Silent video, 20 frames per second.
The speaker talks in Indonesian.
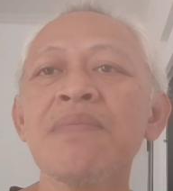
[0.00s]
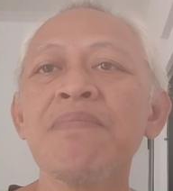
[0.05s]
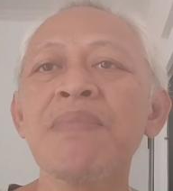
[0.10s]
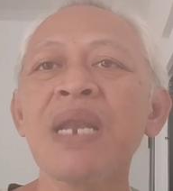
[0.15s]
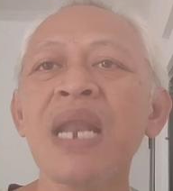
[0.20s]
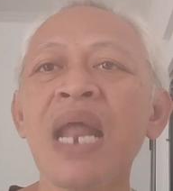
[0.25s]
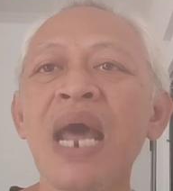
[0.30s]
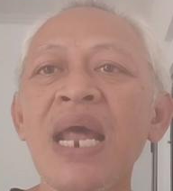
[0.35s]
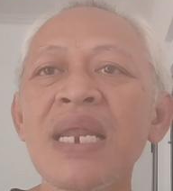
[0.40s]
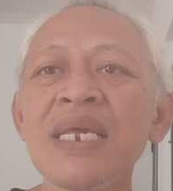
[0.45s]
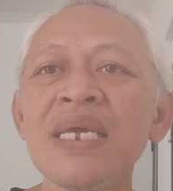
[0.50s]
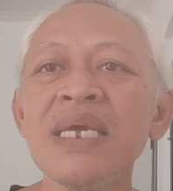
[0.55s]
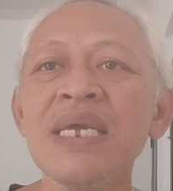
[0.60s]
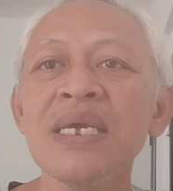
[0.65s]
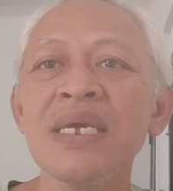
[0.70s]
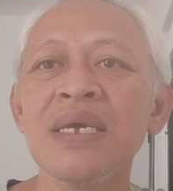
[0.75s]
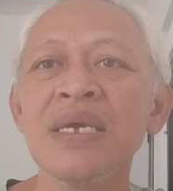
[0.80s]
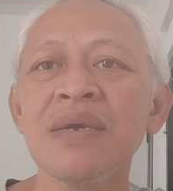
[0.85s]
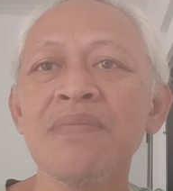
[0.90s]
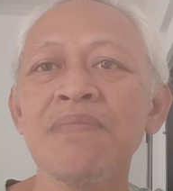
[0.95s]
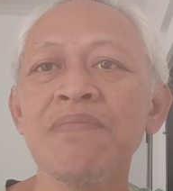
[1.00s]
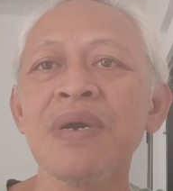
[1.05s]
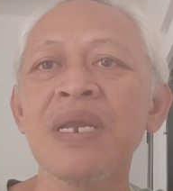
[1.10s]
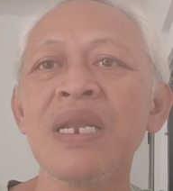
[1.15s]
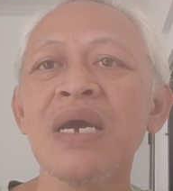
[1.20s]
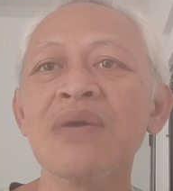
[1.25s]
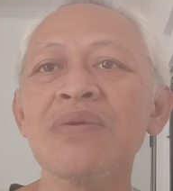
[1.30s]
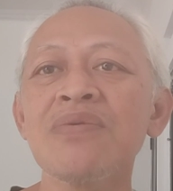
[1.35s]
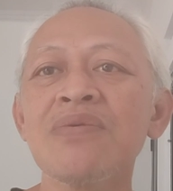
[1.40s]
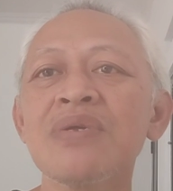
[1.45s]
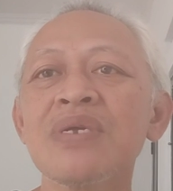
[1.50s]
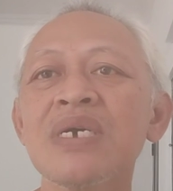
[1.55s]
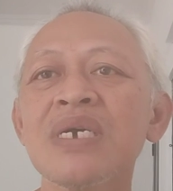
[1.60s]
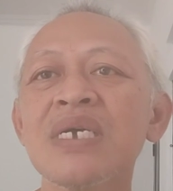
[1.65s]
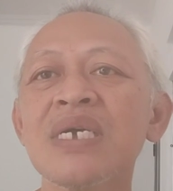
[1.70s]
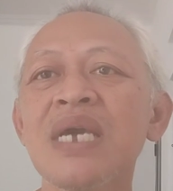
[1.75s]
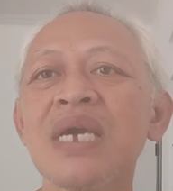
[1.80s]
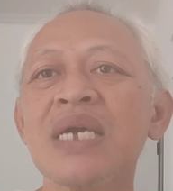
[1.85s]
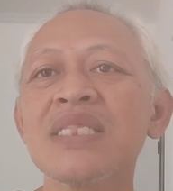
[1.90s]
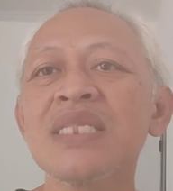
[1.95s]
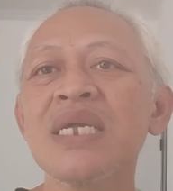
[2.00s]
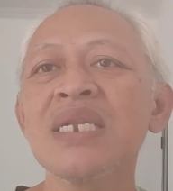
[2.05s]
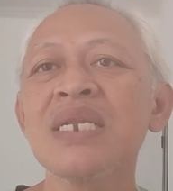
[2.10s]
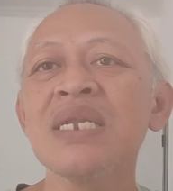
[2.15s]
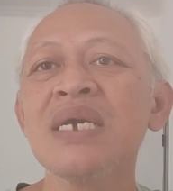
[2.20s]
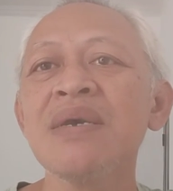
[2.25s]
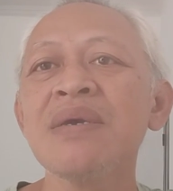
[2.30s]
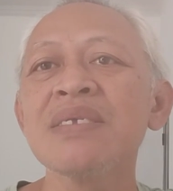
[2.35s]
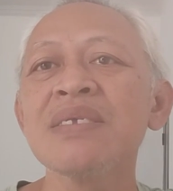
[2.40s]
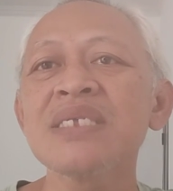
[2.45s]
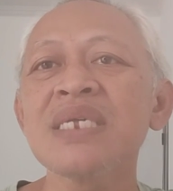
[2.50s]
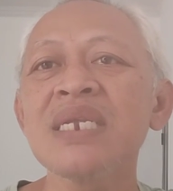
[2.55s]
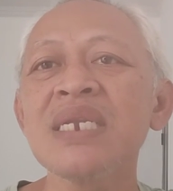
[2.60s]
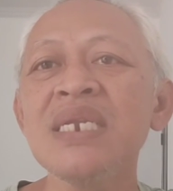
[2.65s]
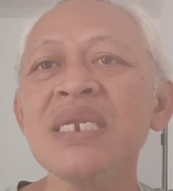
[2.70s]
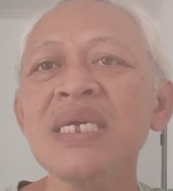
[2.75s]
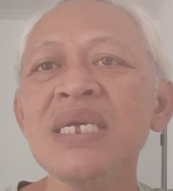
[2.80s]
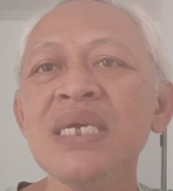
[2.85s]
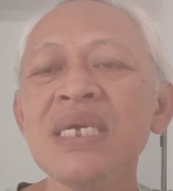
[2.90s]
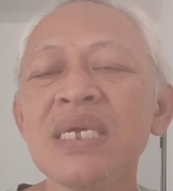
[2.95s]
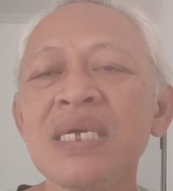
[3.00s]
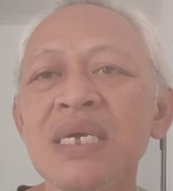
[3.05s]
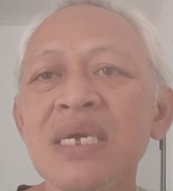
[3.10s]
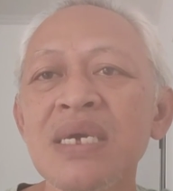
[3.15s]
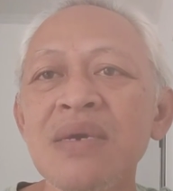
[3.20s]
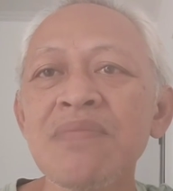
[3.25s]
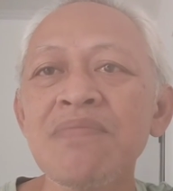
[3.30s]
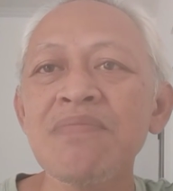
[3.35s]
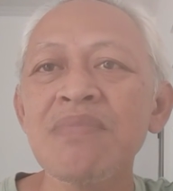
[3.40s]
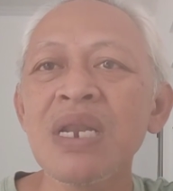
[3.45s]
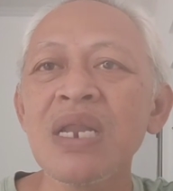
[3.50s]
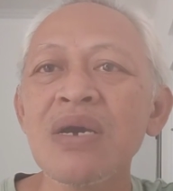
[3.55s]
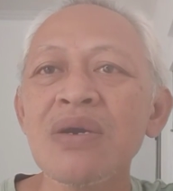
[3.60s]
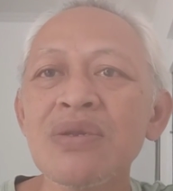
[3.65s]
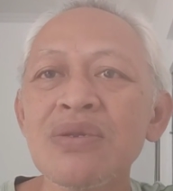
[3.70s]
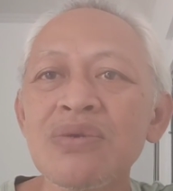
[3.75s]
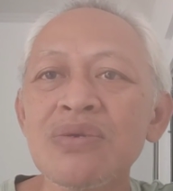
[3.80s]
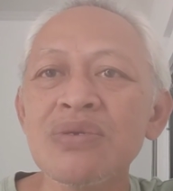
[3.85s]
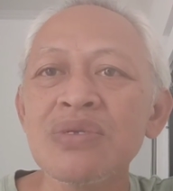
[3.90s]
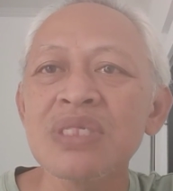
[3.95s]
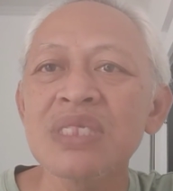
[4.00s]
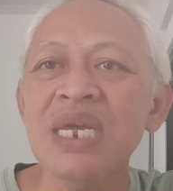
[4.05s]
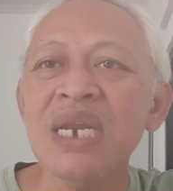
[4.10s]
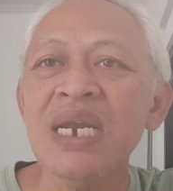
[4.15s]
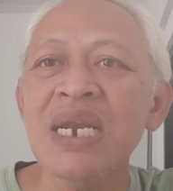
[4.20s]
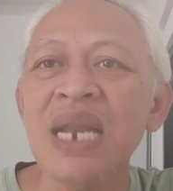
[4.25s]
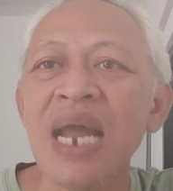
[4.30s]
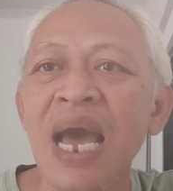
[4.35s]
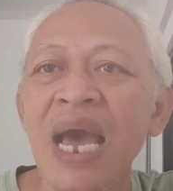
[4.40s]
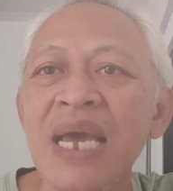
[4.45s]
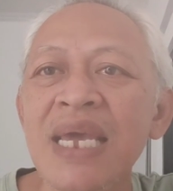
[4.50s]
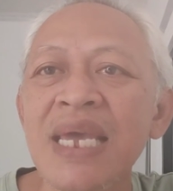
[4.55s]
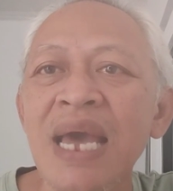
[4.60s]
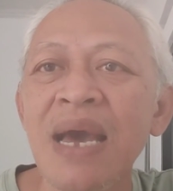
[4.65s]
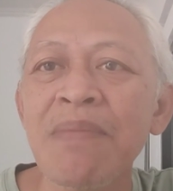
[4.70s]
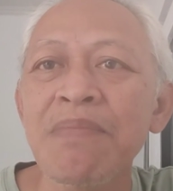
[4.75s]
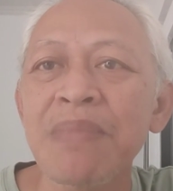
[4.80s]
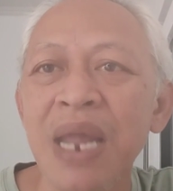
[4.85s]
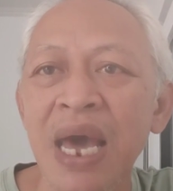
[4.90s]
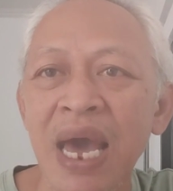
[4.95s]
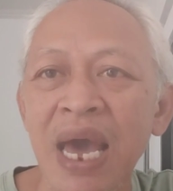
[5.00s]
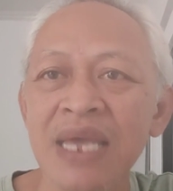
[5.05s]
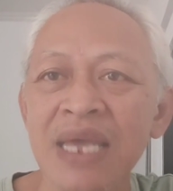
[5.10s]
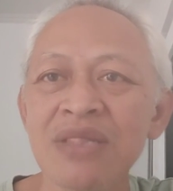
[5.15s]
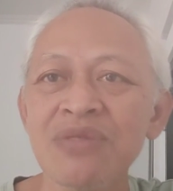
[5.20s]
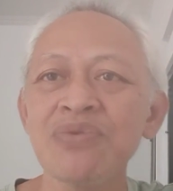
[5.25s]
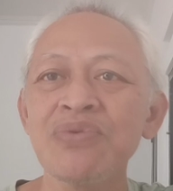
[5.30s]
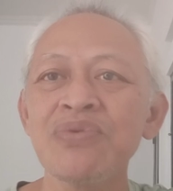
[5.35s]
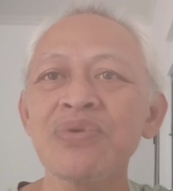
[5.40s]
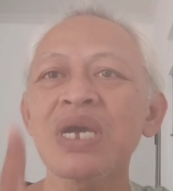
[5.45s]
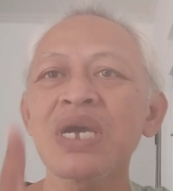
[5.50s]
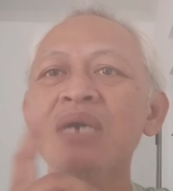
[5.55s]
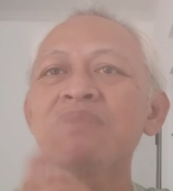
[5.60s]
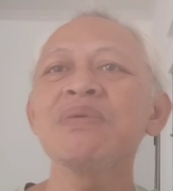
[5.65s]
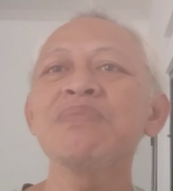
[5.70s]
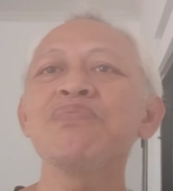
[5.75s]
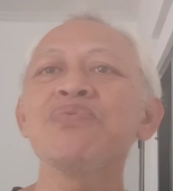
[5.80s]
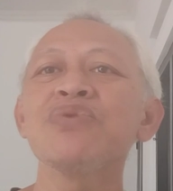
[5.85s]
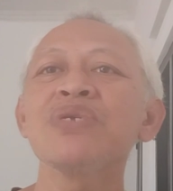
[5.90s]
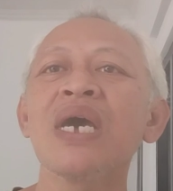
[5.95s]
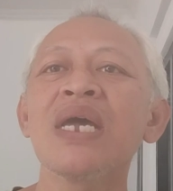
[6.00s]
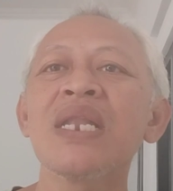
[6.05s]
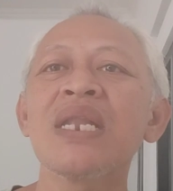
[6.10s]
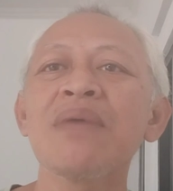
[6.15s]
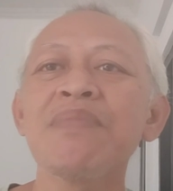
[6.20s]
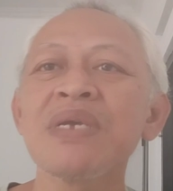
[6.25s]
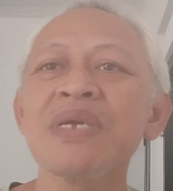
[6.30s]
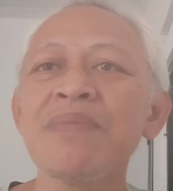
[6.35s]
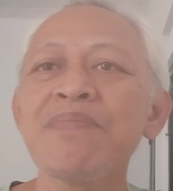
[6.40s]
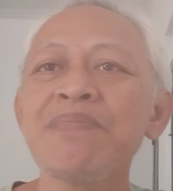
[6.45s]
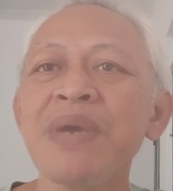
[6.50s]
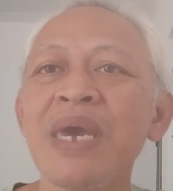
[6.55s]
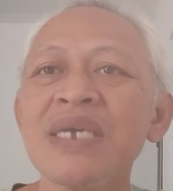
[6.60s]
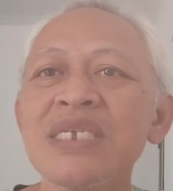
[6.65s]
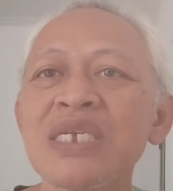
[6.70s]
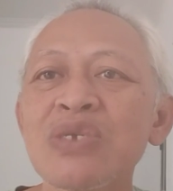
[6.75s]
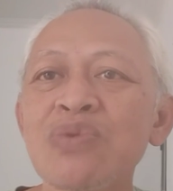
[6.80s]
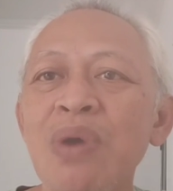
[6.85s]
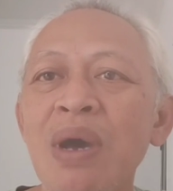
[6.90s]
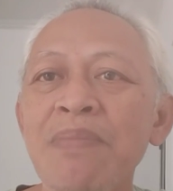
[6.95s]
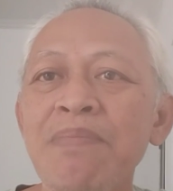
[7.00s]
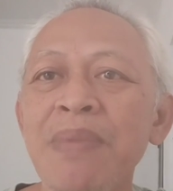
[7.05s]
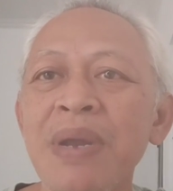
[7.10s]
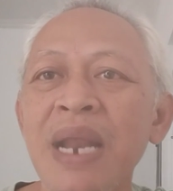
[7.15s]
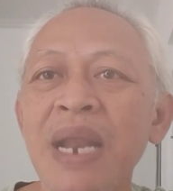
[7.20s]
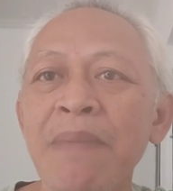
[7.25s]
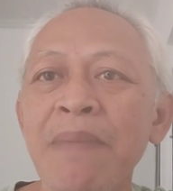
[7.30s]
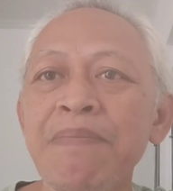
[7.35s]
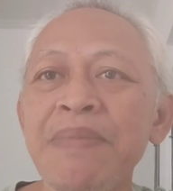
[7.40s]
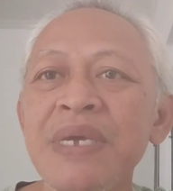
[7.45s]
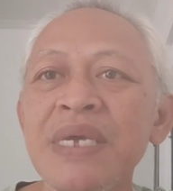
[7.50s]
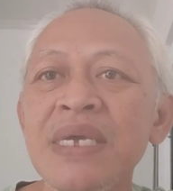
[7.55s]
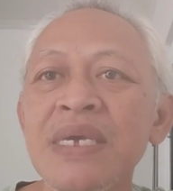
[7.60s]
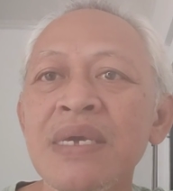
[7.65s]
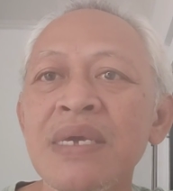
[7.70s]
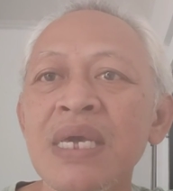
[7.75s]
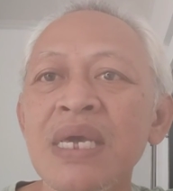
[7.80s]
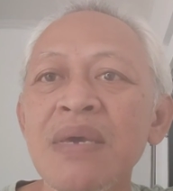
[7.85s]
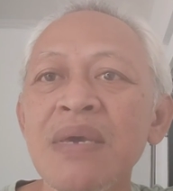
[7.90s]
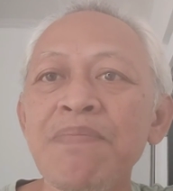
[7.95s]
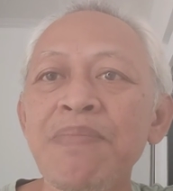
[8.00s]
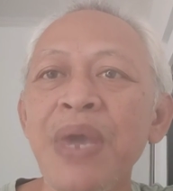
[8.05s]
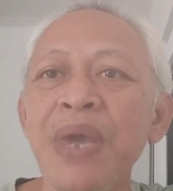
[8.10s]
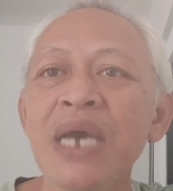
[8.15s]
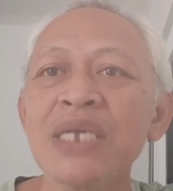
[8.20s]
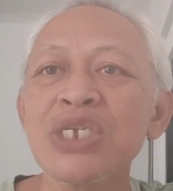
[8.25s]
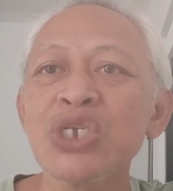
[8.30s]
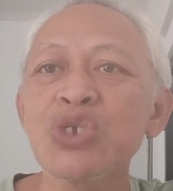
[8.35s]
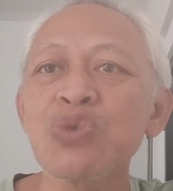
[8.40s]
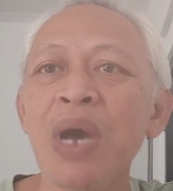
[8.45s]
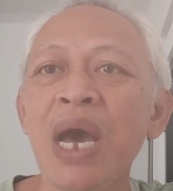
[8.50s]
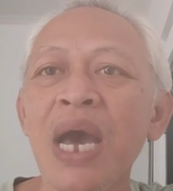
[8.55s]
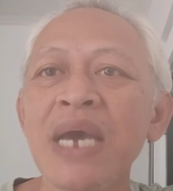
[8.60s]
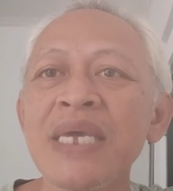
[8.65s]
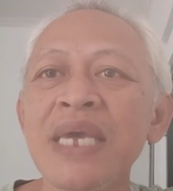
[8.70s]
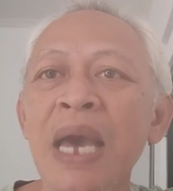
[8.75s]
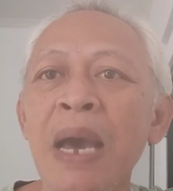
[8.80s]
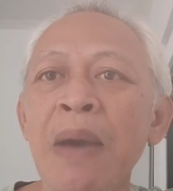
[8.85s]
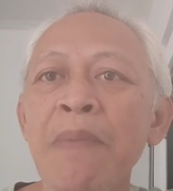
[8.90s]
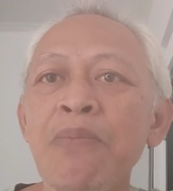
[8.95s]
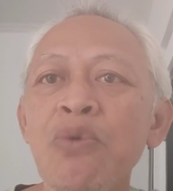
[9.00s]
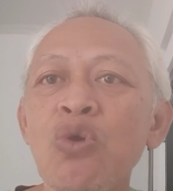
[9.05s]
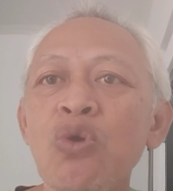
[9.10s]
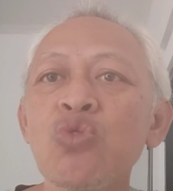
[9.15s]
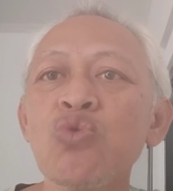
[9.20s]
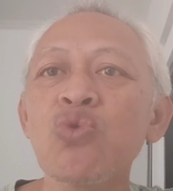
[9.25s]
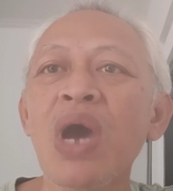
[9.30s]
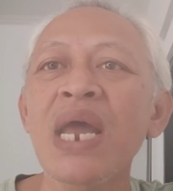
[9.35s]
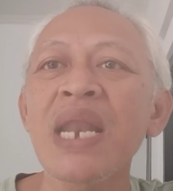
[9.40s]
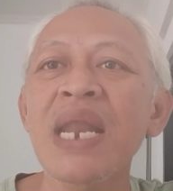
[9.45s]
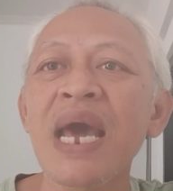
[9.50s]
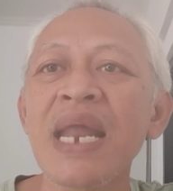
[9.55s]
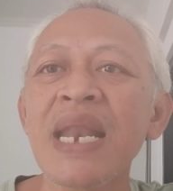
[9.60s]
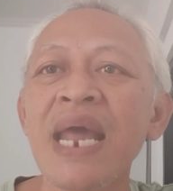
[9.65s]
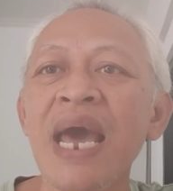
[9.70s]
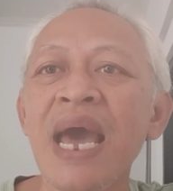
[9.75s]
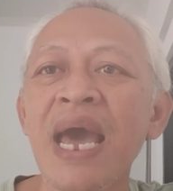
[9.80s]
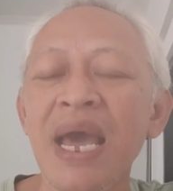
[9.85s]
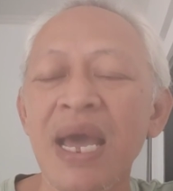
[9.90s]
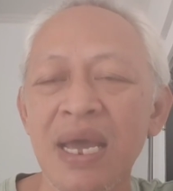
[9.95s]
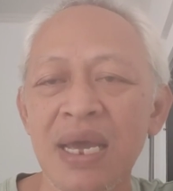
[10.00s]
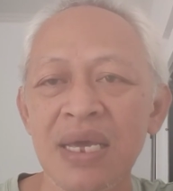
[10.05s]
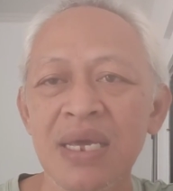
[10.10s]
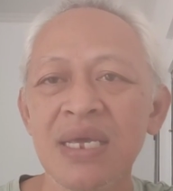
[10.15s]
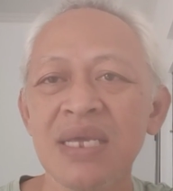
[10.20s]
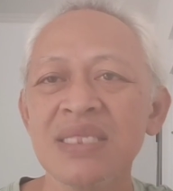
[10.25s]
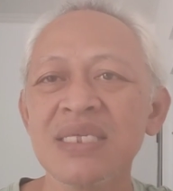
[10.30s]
menari, melalui kegiatan seni, melalui ternak ayam. Nah, itu kami punya namanya beasiswa Merapi, beasiswa ayam untuk anak-anak.